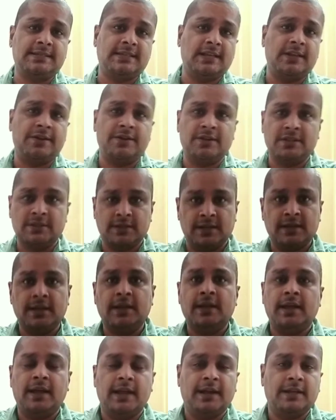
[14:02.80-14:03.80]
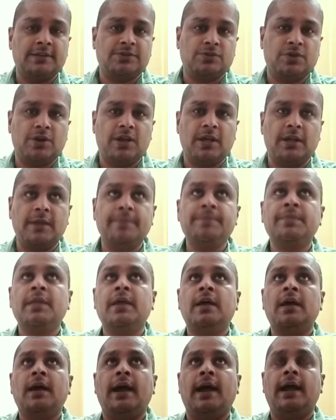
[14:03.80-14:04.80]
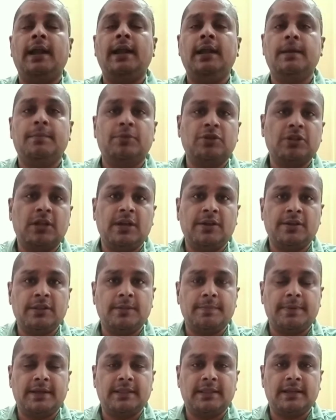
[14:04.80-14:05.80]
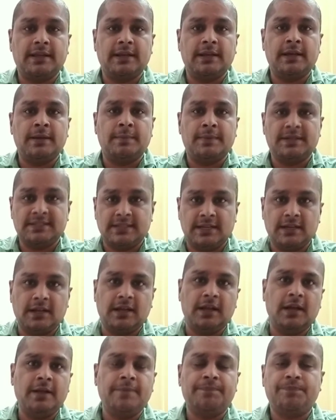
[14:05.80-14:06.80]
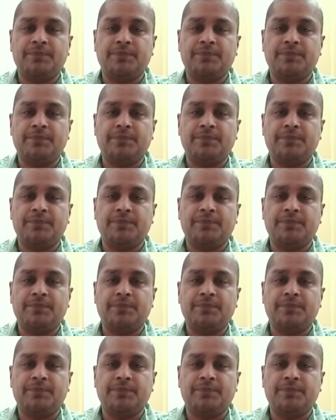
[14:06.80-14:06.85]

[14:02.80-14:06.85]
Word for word: செல்லர் வந்து எனக்கு சொன்னார் அண்ட் முதல்ல வந்து பார்த்தீங்கன்னா மசாங்கா